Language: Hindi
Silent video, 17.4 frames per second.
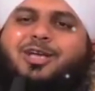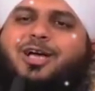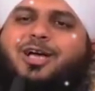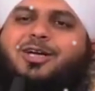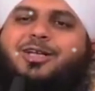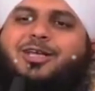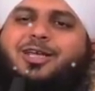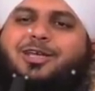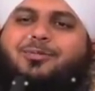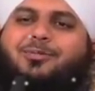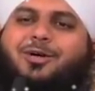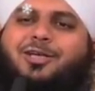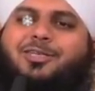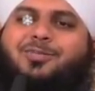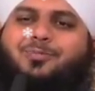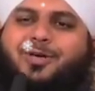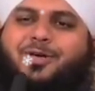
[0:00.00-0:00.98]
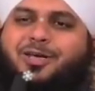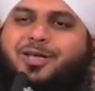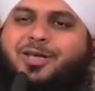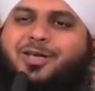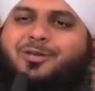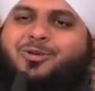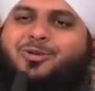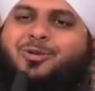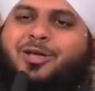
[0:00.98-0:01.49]
टाट का लिबास पहना
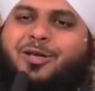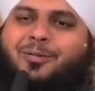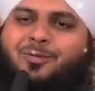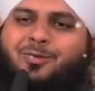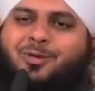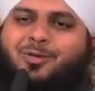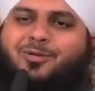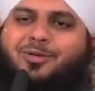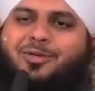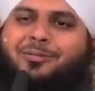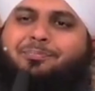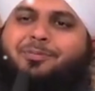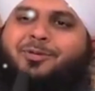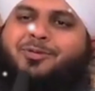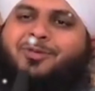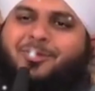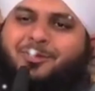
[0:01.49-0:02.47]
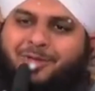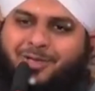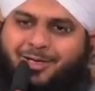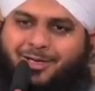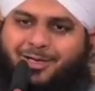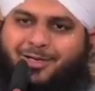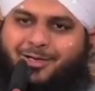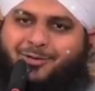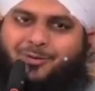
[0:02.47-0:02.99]
है तो रब को इतना पसंद
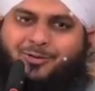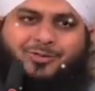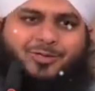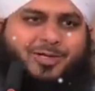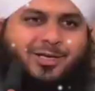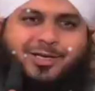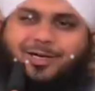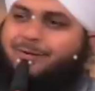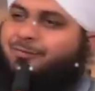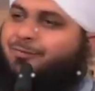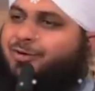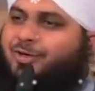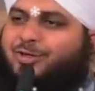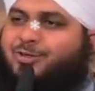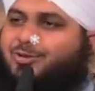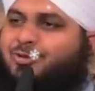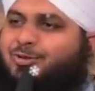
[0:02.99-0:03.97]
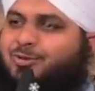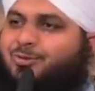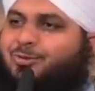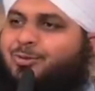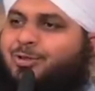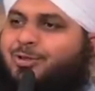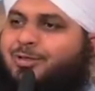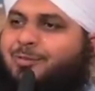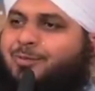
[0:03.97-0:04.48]
आया है कि उसने कहा फरिश तो
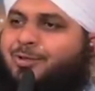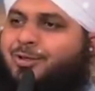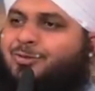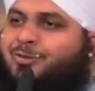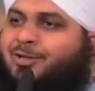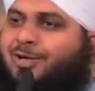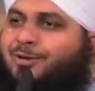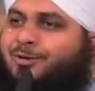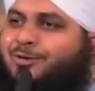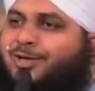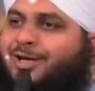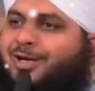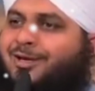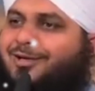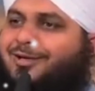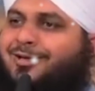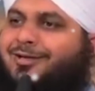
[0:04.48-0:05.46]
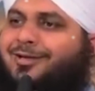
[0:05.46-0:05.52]
नूरी कपड़े उतारो सारे